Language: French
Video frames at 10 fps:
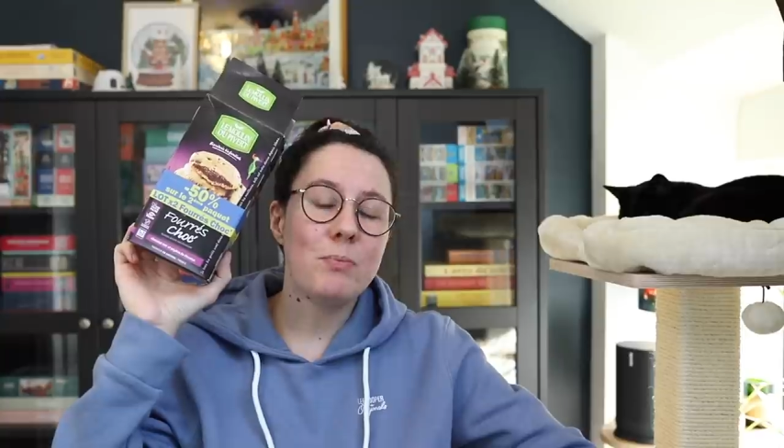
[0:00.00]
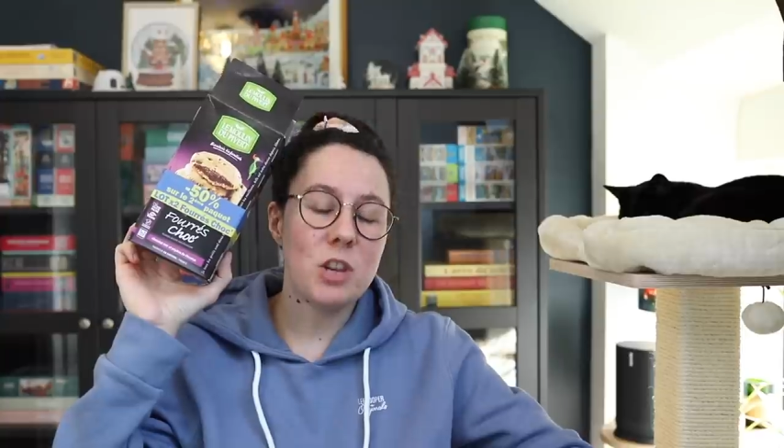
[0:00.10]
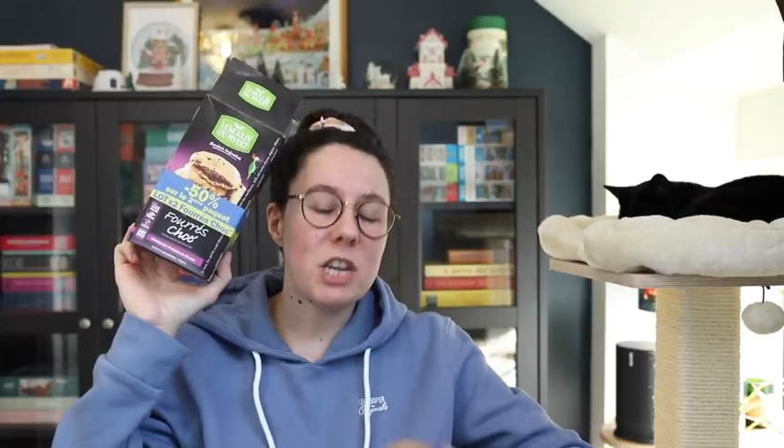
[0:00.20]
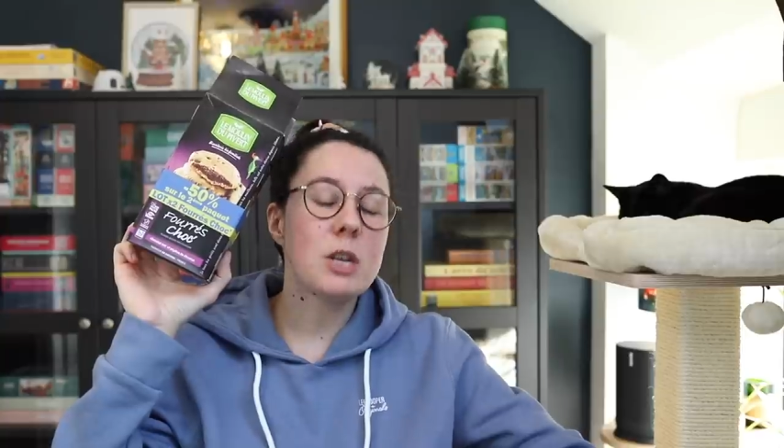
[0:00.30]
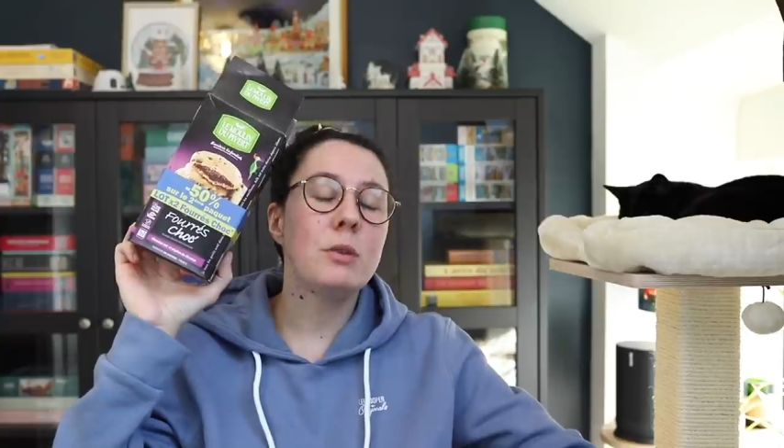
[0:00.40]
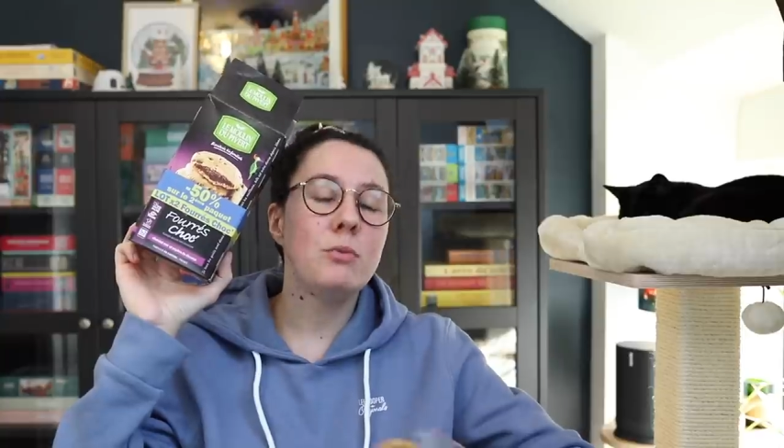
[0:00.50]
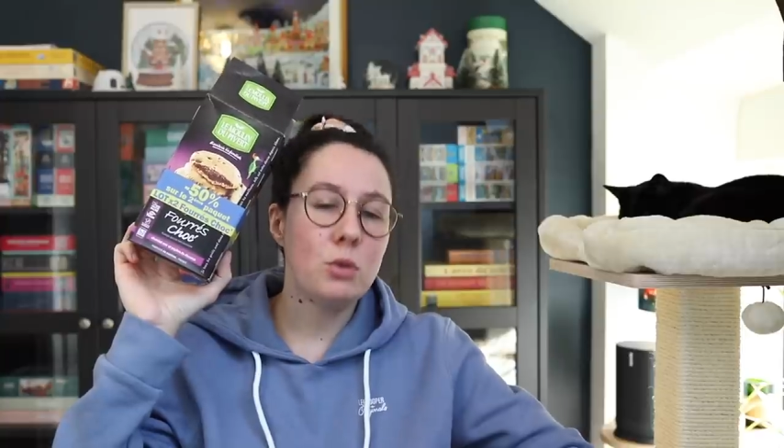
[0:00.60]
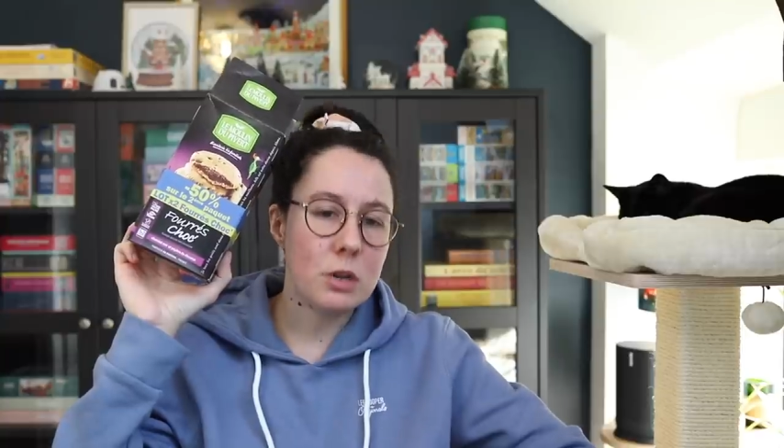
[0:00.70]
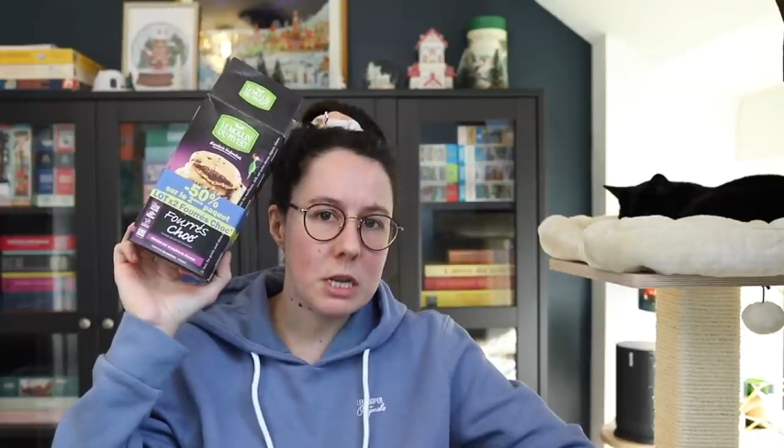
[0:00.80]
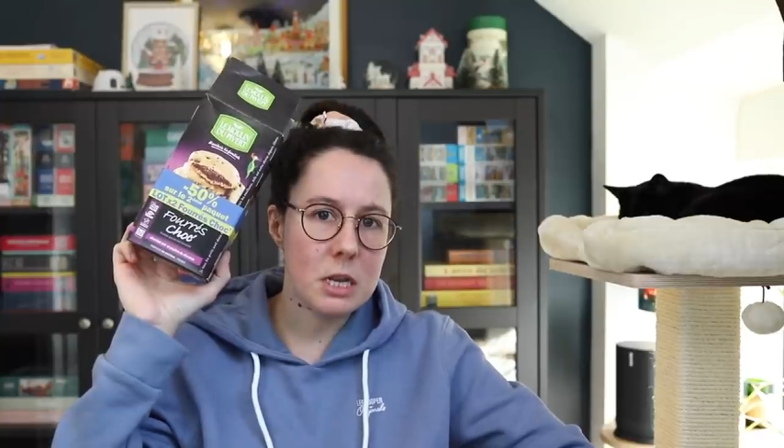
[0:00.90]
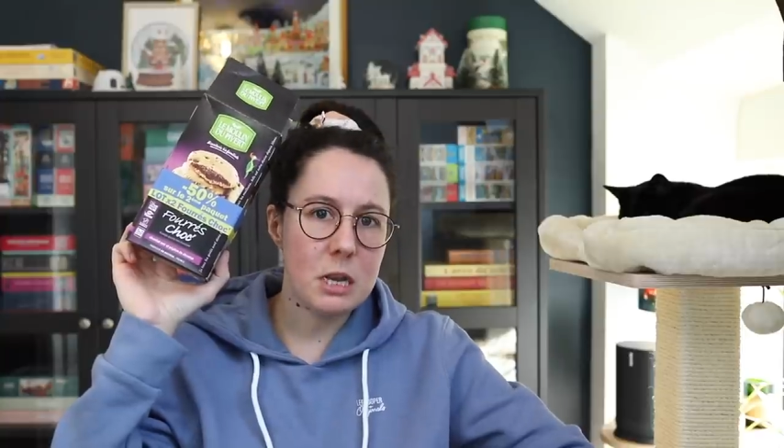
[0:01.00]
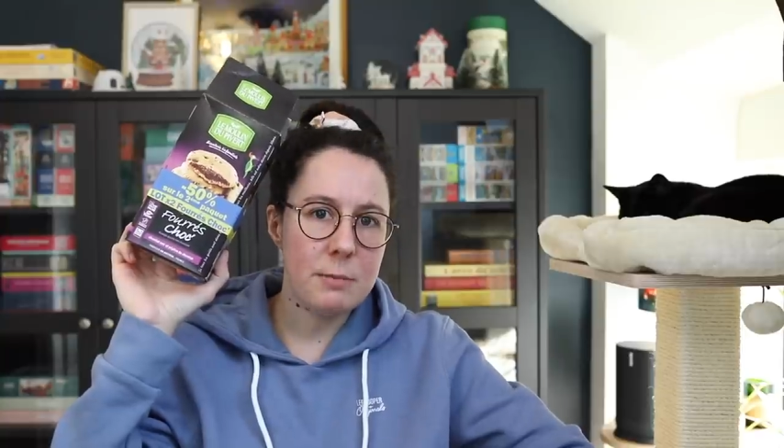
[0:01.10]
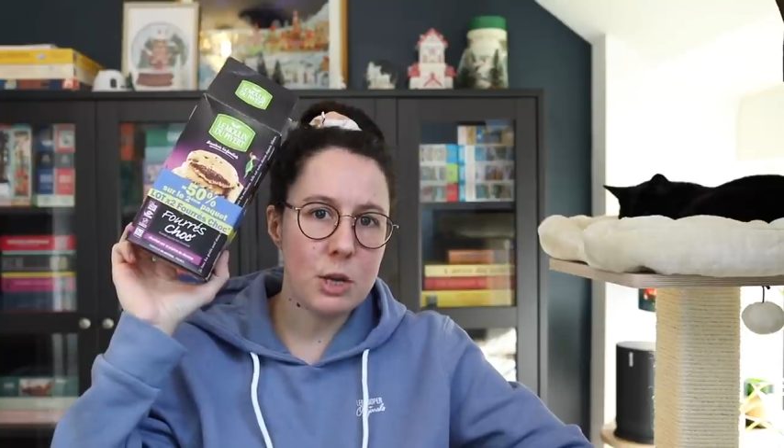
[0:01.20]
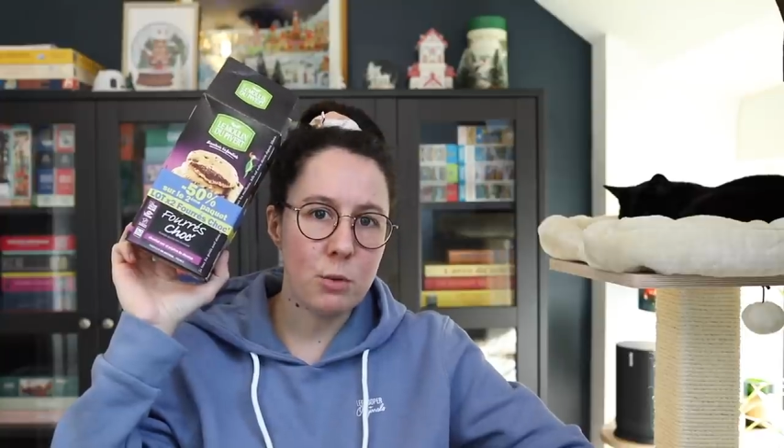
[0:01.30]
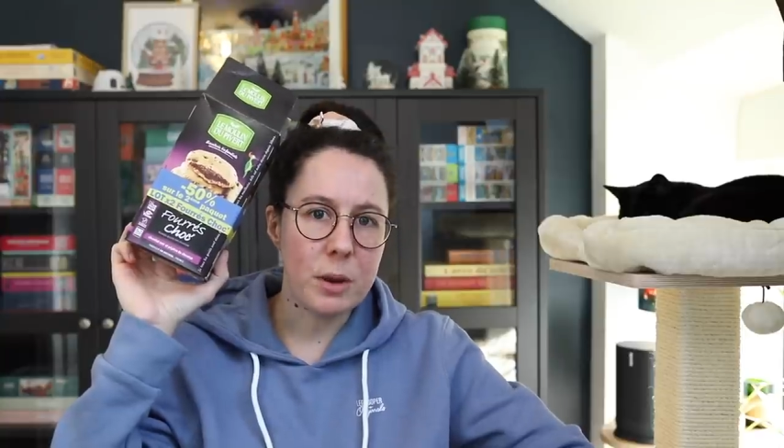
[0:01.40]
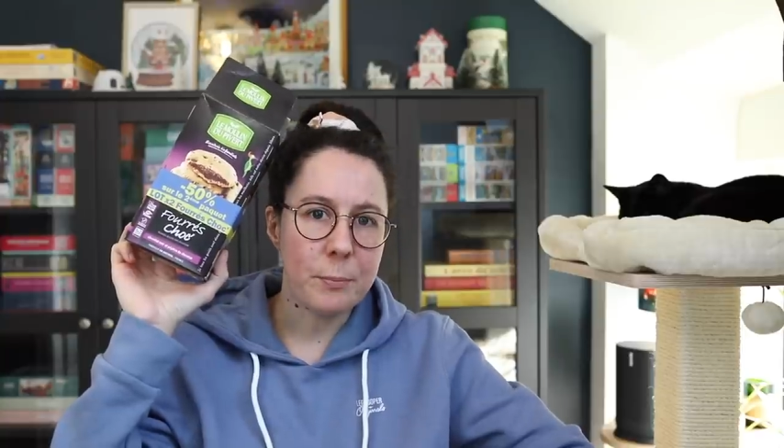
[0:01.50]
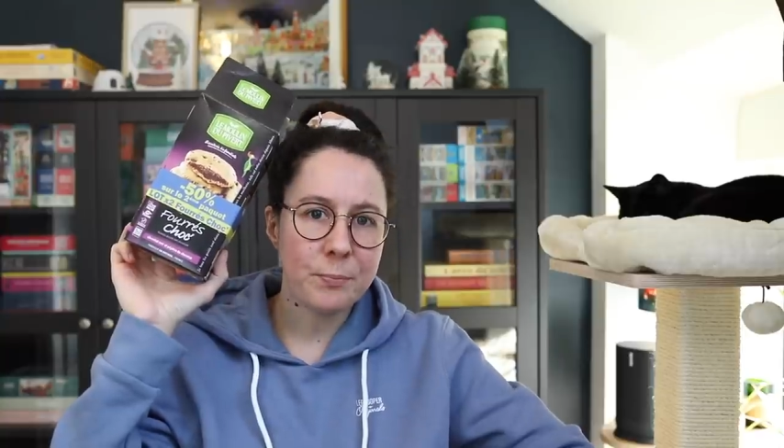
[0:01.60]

Déjà, est-ce que vous connaissez ces biscuits